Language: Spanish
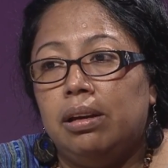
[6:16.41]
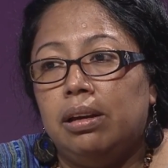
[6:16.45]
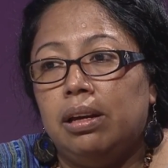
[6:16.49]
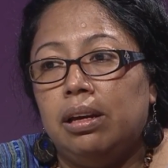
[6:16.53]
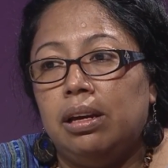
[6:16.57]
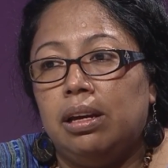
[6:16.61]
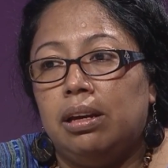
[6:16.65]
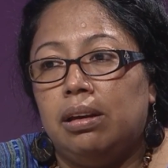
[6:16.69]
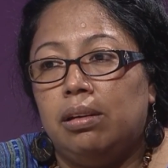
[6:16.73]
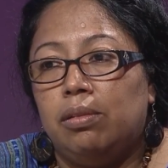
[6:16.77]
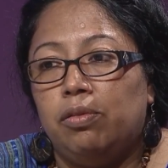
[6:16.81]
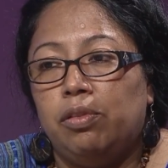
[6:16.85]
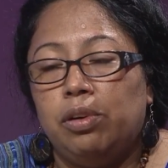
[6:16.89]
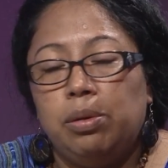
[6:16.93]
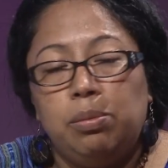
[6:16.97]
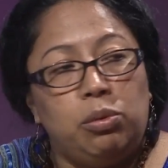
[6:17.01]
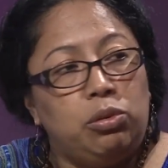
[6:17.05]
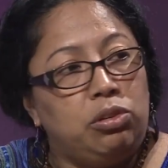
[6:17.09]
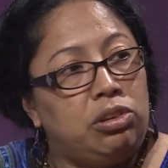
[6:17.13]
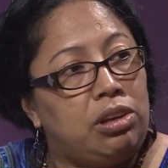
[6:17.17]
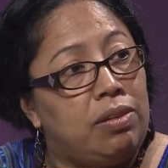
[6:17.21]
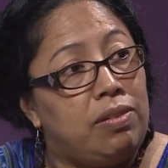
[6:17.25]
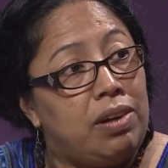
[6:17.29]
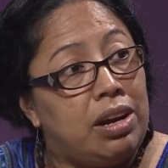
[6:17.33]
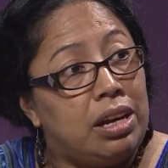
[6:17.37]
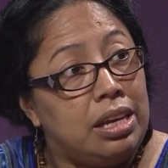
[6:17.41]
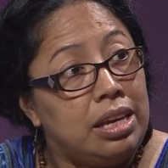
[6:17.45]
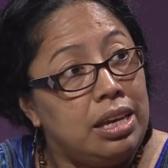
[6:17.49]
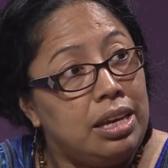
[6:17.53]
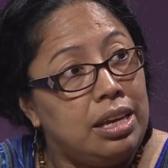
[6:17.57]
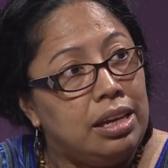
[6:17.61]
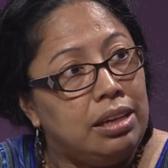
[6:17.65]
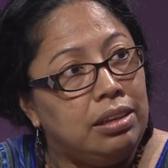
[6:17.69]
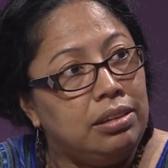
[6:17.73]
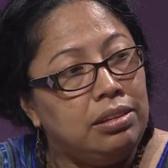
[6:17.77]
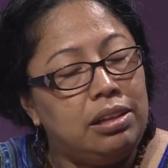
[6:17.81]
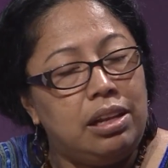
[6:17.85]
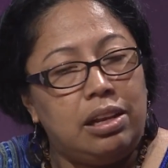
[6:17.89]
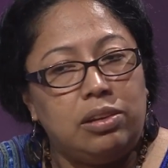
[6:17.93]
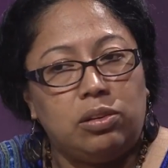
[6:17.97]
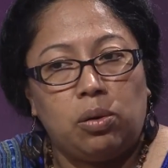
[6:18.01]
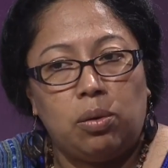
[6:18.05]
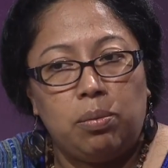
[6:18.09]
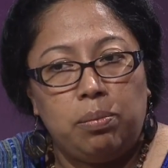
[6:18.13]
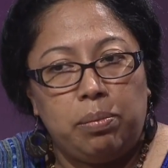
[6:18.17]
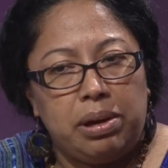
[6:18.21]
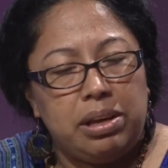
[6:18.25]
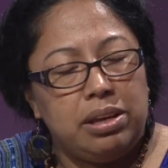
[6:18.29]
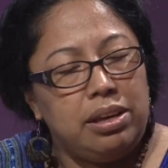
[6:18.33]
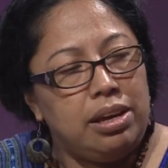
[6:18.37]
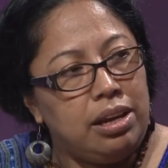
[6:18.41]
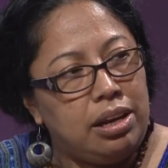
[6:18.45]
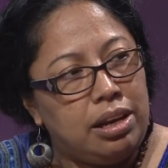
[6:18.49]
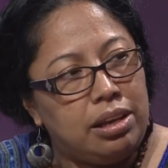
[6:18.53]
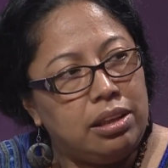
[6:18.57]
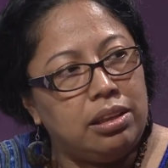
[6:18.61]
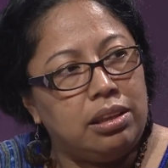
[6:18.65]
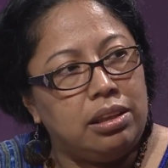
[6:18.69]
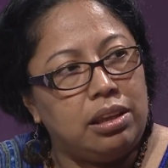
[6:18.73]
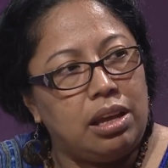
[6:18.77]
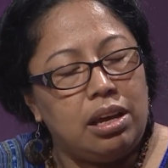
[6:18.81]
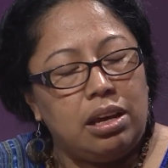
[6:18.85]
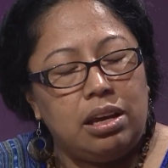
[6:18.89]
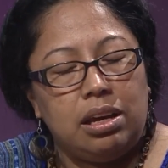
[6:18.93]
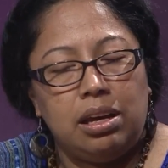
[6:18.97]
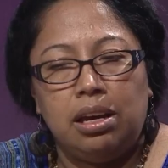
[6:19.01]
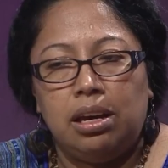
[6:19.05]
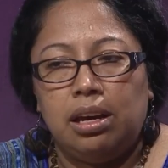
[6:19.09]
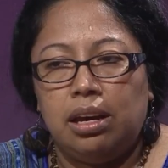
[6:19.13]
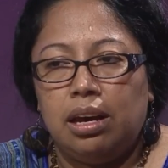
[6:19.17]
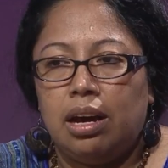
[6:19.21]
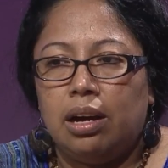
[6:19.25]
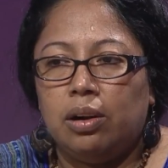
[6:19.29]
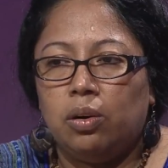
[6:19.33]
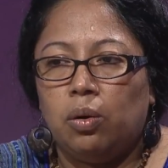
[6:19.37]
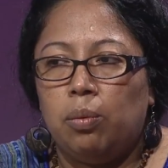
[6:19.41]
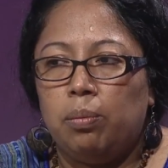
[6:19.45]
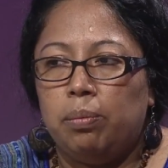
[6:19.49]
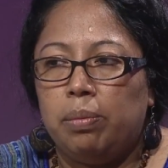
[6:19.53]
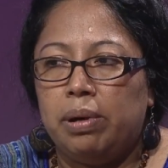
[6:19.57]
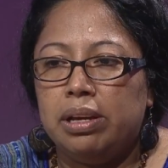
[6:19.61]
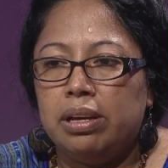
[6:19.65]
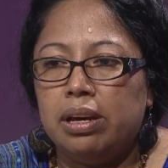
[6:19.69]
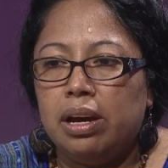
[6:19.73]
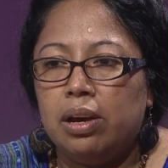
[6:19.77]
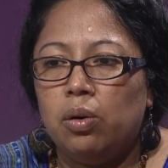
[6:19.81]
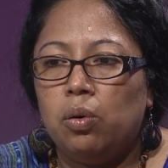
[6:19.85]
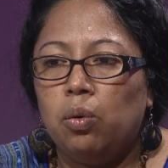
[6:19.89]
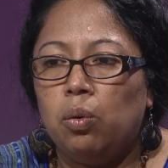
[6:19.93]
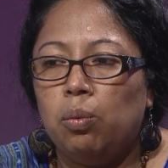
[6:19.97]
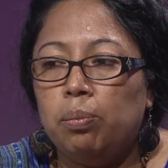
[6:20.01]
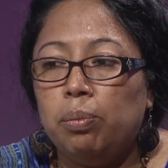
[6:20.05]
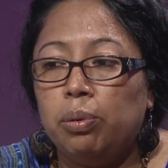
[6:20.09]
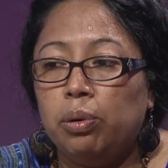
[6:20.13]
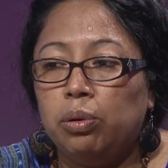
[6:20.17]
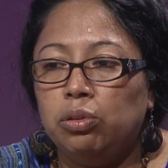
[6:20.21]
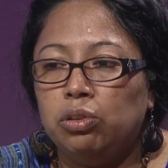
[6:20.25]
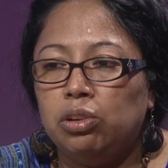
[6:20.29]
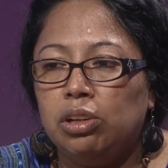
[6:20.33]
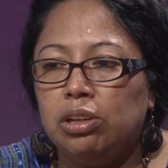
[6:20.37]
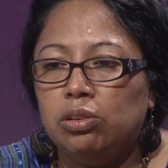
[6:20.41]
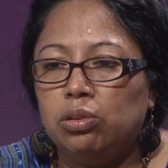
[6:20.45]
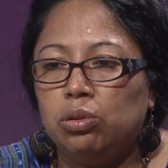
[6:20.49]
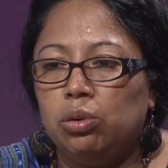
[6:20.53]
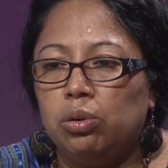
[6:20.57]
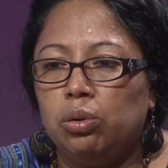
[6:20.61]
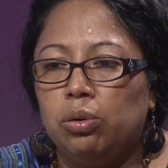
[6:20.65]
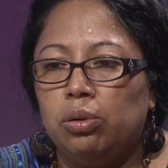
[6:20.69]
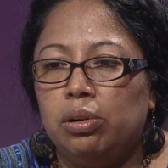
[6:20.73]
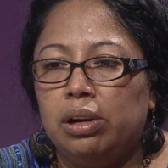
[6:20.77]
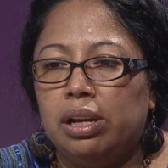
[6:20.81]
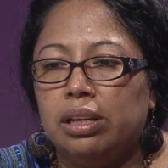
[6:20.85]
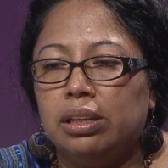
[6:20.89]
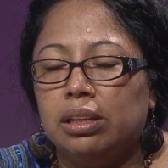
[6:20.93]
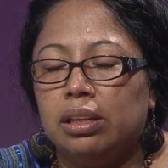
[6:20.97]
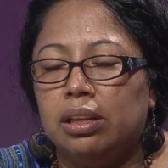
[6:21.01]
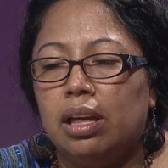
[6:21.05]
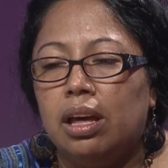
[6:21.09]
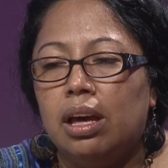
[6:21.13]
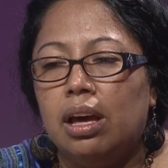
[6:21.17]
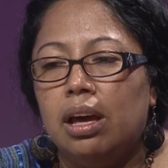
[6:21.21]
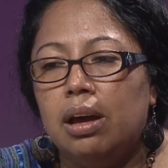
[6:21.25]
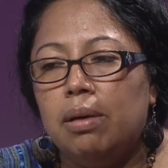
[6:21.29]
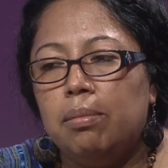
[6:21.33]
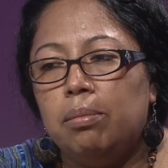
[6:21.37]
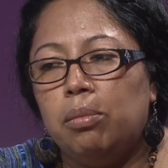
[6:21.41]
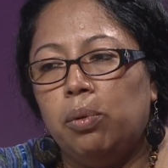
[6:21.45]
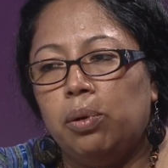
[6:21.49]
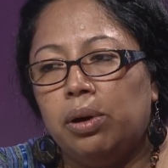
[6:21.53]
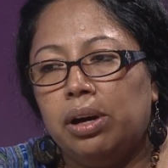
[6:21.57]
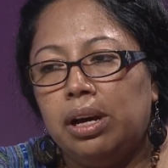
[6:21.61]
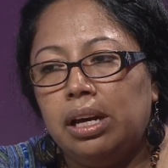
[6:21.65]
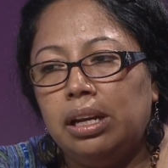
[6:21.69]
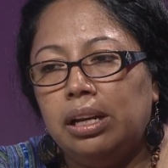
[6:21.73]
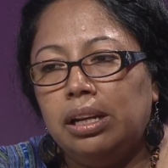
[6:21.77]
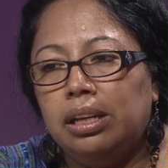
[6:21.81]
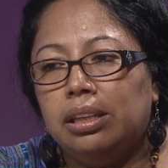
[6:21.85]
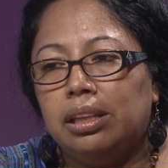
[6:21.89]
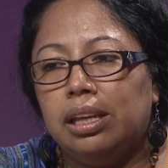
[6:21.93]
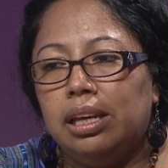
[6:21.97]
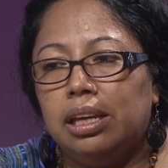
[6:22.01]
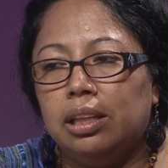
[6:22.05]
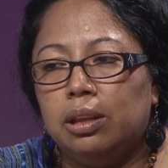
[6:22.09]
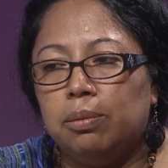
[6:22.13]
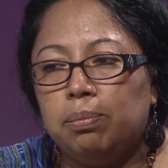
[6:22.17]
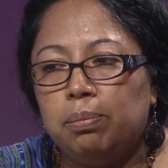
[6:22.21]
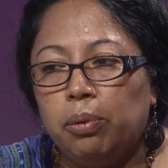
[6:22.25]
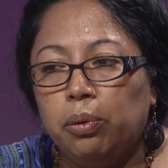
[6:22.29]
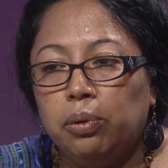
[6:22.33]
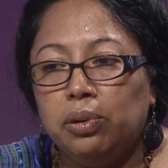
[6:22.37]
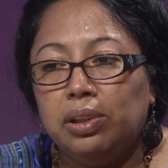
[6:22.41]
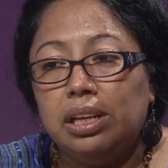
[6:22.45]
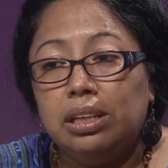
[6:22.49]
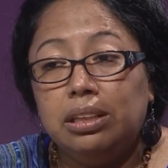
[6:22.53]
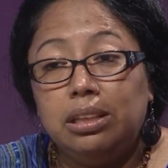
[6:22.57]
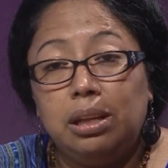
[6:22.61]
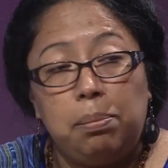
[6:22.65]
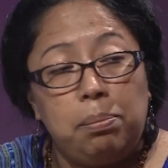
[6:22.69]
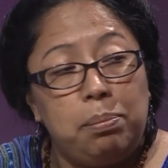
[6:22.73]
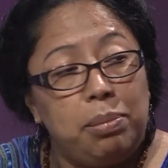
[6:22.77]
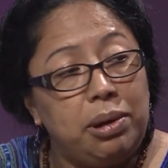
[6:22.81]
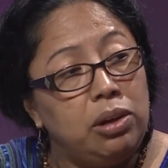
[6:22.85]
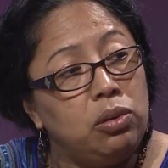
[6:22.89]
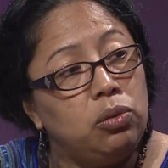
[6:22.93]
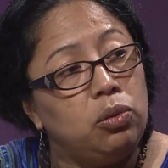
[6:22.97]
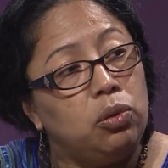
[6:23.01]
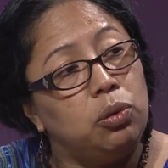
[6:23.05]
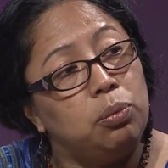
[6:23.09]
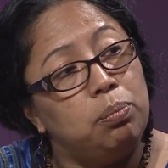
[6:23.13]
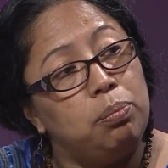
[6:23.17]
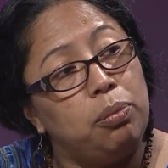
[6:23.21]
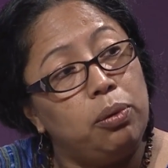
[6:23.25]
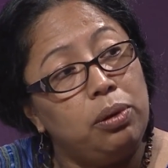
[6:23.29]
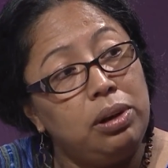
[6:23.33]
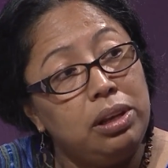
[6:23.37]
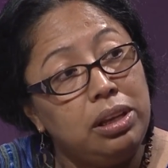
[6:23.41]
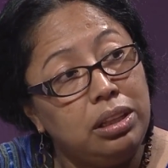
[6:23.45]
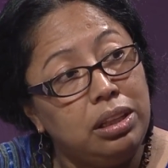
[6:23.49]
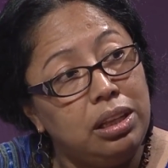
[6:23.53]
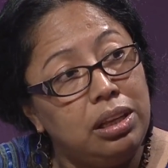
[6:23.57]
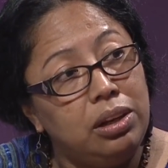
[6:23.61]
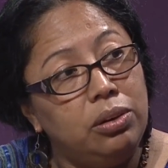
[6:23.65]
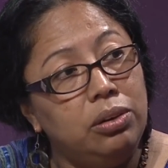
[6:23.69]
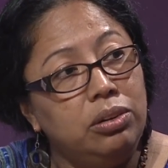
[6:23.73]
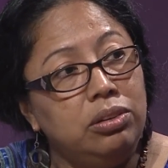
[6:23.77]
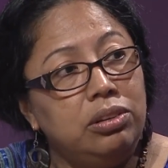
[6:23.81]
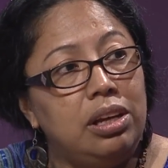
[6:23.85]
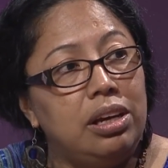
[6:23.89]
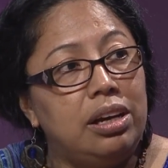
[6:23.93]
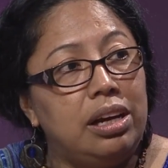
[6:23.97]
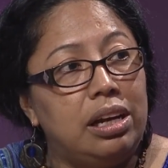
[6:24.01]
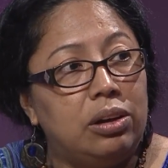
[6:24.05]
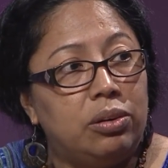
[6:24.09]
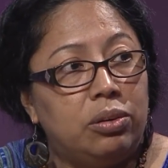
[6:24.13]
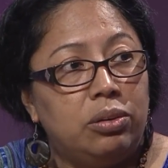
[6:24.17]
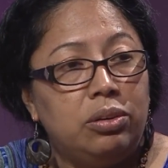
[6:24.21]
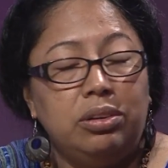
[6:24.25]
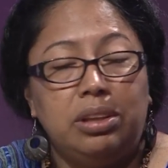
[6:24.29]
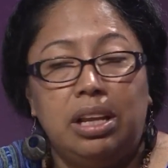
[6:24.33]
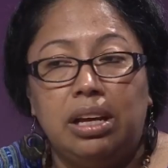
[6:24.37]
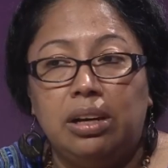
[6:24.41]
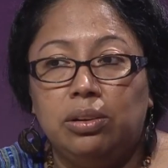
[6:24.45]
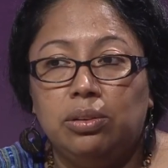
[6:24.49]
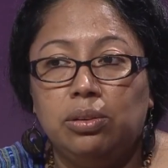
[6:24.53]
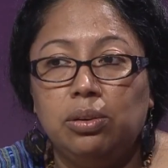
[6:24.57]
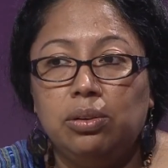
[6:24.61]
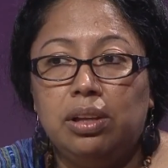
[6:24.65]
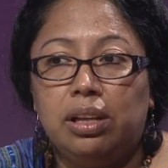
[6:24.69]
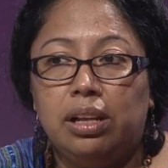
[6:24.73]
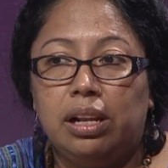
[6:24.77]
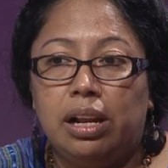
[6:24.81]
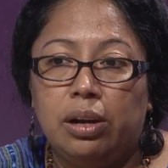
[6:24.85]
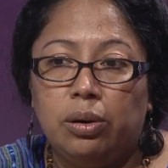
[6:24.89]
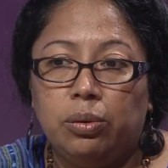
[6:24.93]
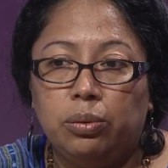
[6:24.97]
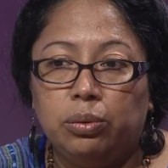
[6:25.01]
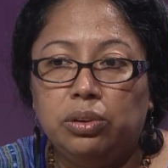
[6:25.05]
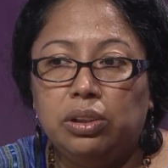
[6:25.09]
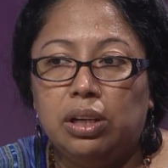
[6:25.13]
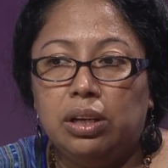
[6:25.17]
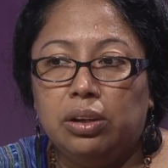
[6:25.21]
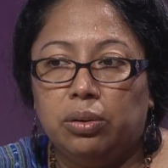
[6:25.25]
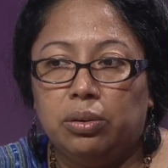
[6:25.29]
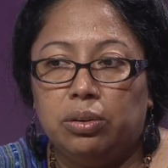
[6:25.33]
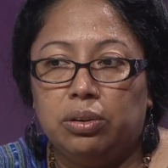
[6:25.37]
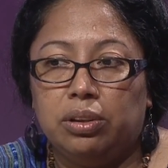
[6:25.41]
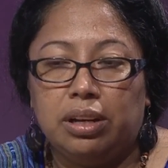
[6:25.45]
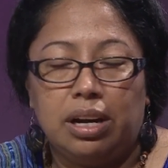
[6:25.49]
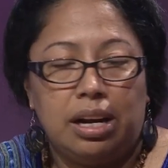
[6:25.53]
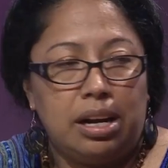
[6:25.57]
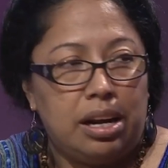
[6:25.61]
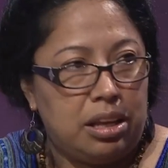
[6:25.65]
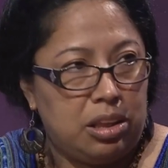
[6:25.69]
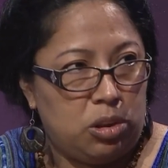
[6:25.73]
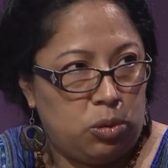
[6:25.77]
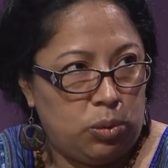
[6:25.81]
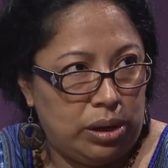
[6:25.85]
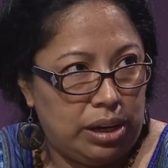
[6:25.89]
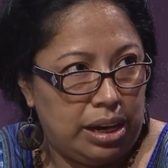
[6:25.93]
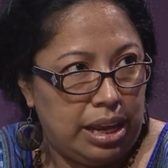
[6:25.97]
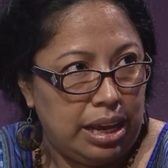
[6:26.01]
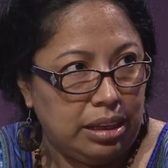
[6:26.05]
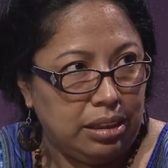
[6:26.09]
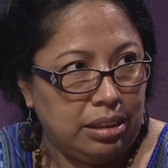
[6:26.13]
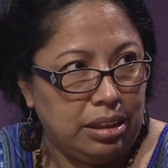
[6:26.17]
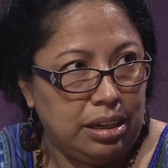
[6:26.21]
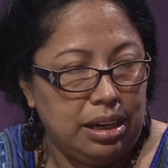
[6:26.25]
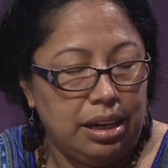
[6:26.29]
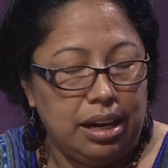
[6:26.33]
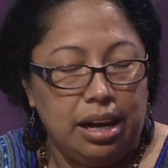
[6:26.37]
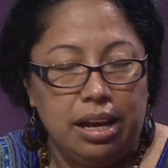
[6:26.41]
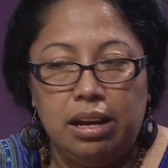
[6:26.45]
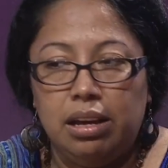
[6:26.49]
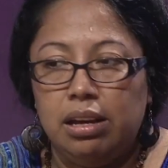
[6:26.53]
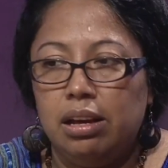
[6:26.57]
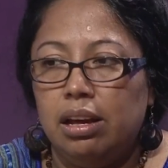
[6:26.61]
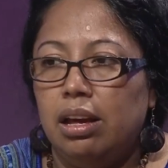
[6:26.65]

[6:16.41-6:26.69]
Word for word: eh, fuimos a Varías, las compañeras eh, acompañaron un proceso con las mujeres esposas de presos políticos en el contexto de la lucha contra la hidroeléctrica.